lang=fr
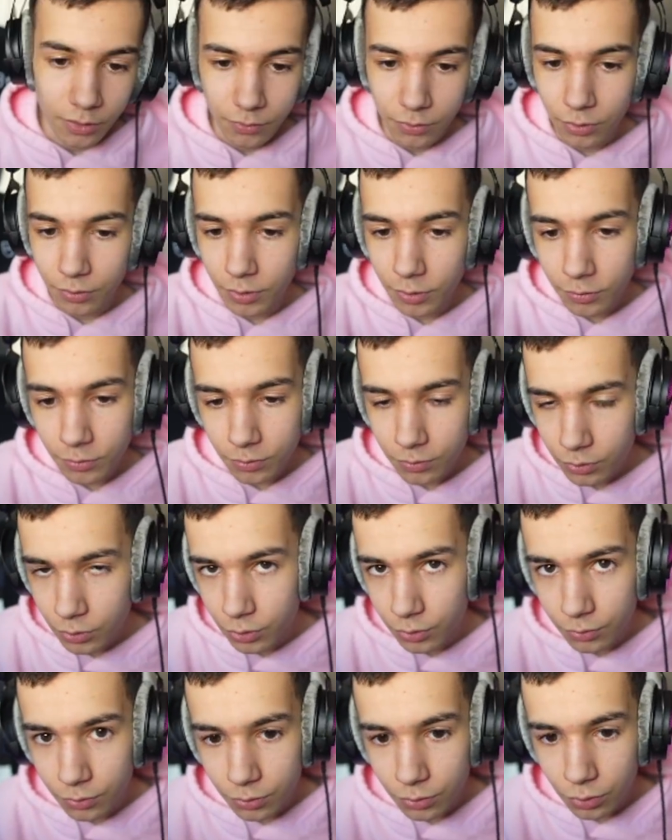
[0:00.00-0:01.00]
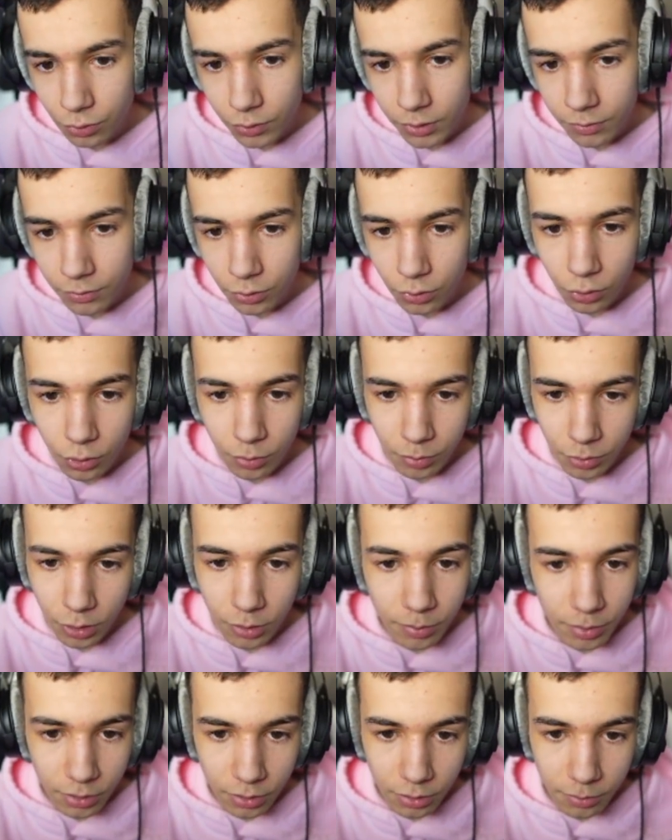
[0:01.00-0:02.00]
faut vraiment que vous trouvez votre
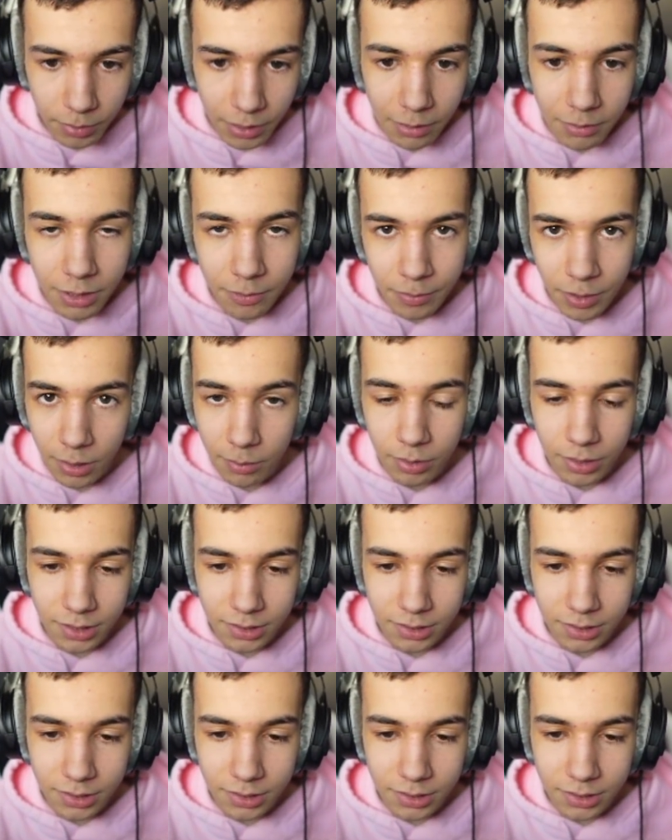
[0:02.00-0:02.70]
propre paramètre par rapport à